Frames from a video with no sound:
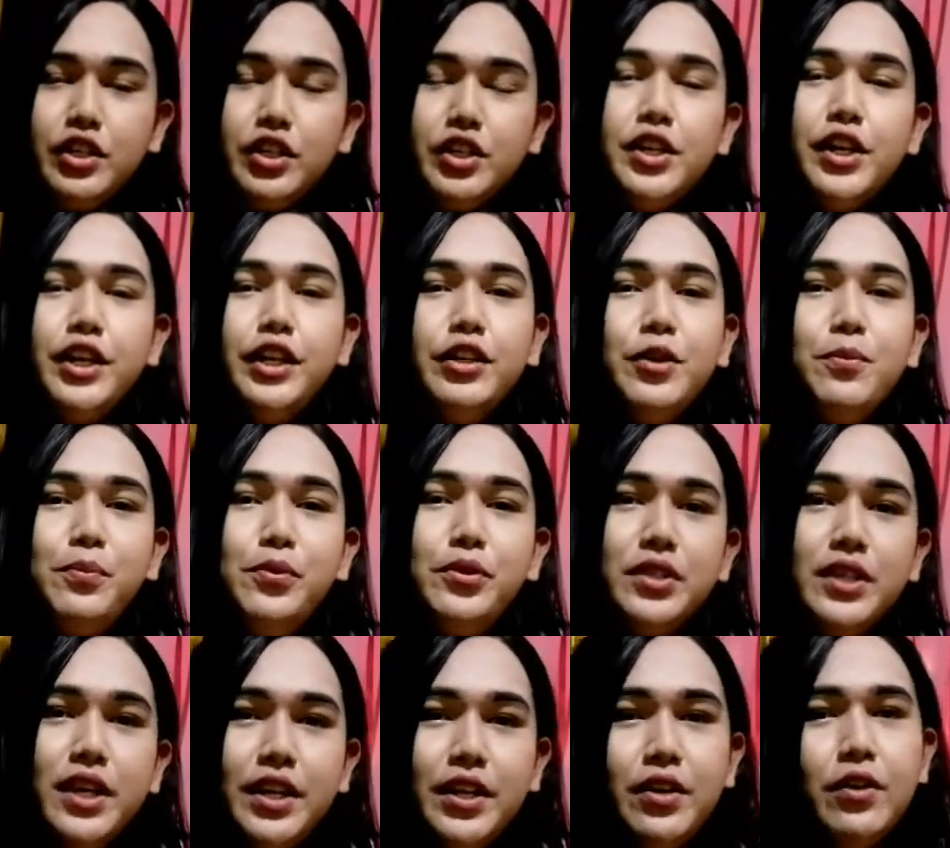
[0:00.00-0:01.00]
isi-share ko
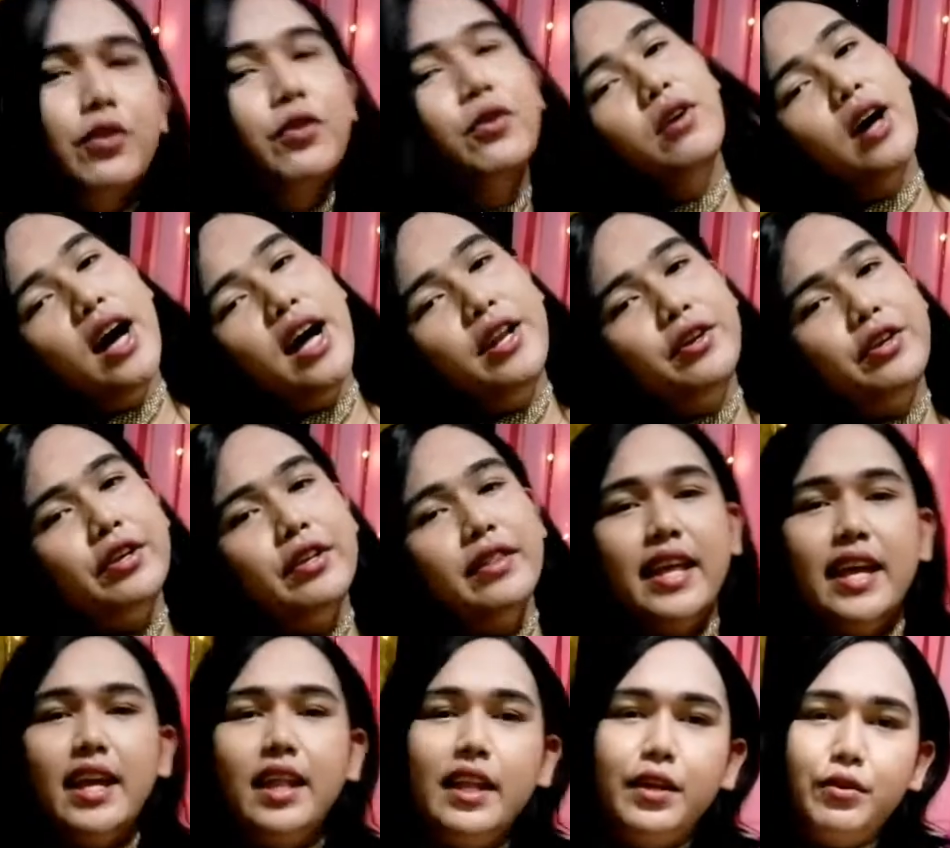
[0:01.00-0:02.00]
po sa inyo kung ano yung
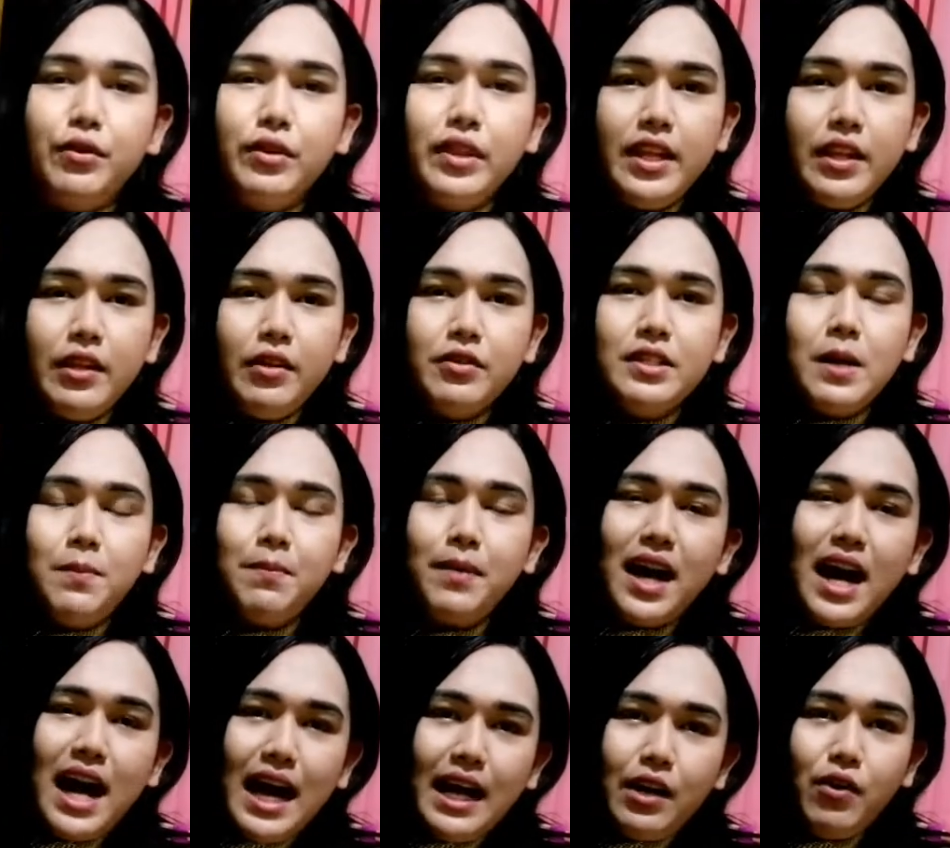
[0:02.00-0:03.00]
daily routine ko sa
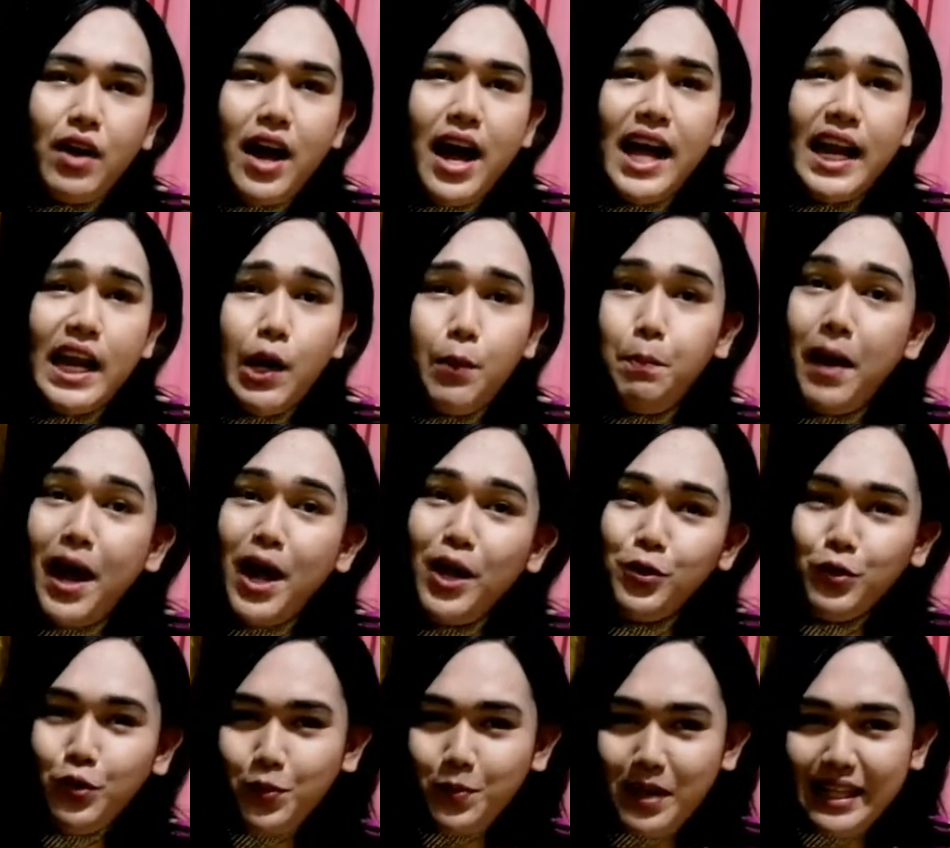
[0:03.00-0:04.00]
pang-araw-araw,
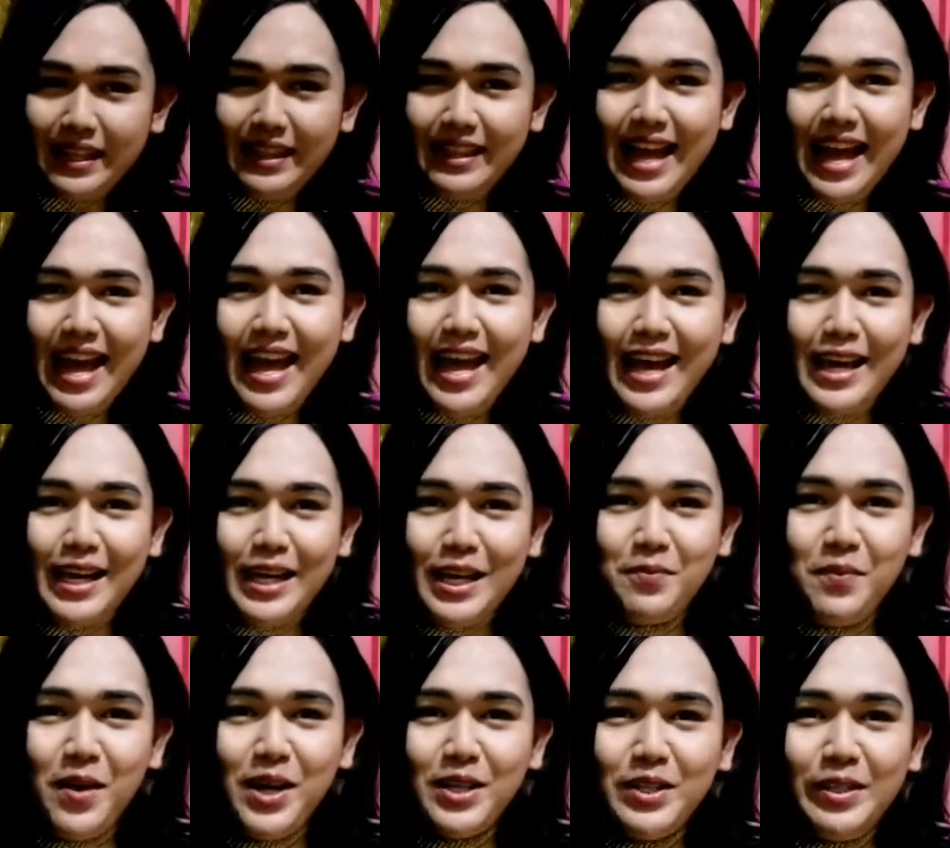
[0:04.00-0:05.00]
paano gumanda.
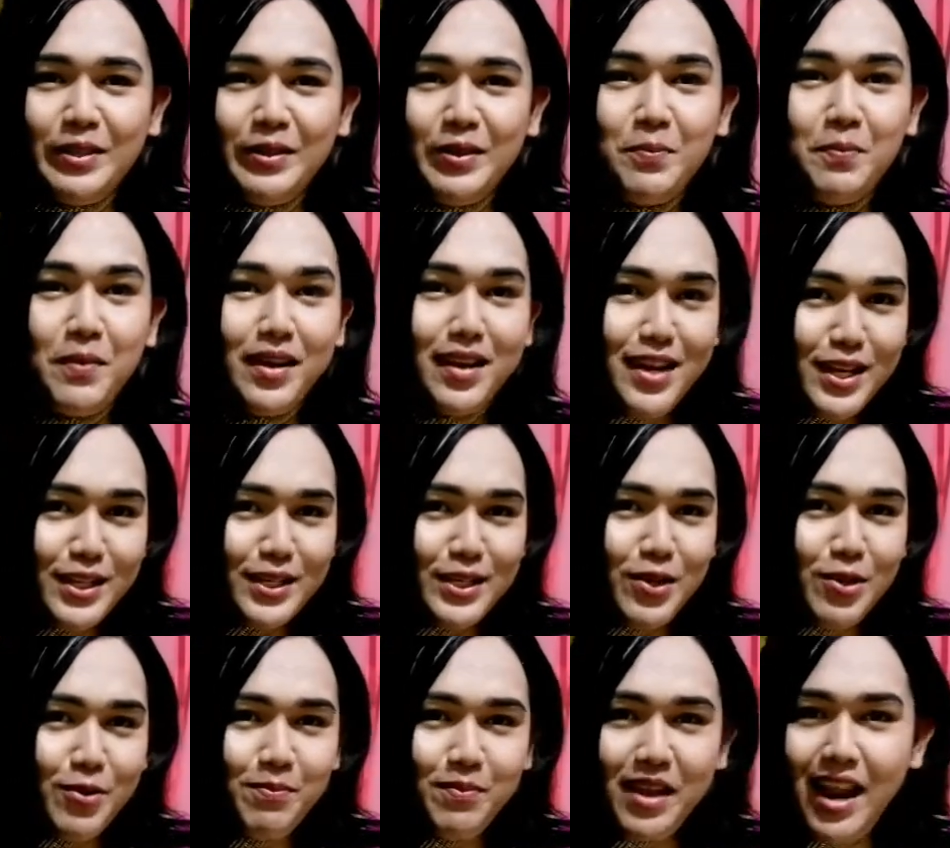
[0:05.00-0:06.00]
Imagine nyo,
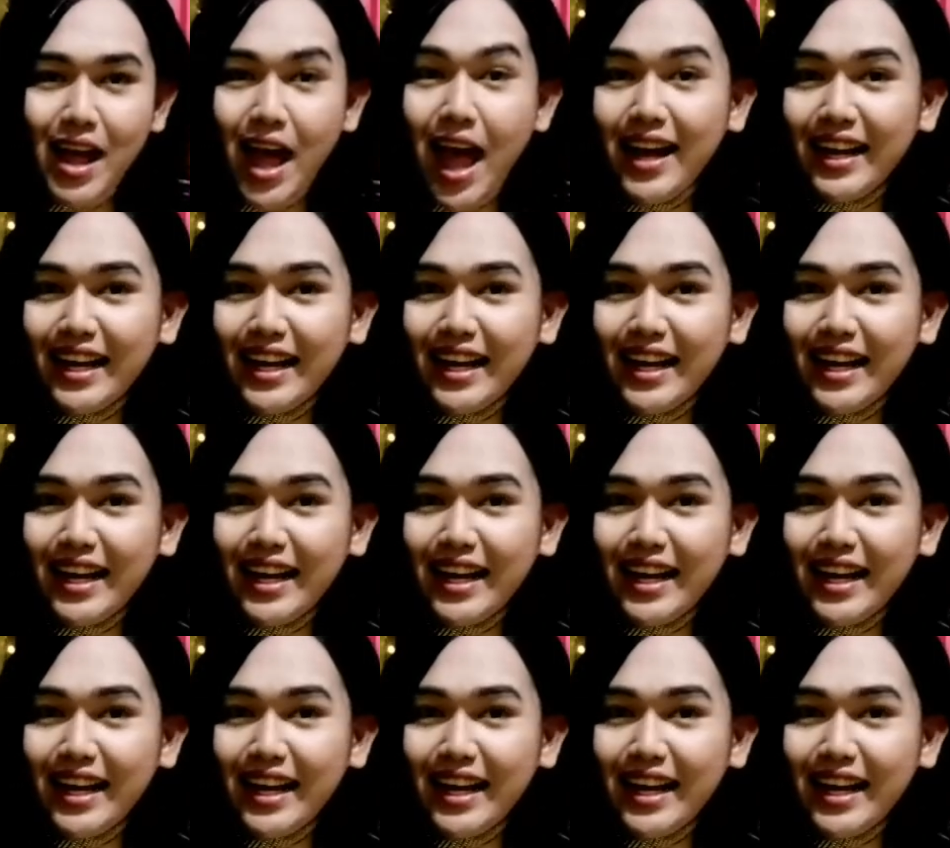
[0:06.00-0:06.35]
paggising ko pala,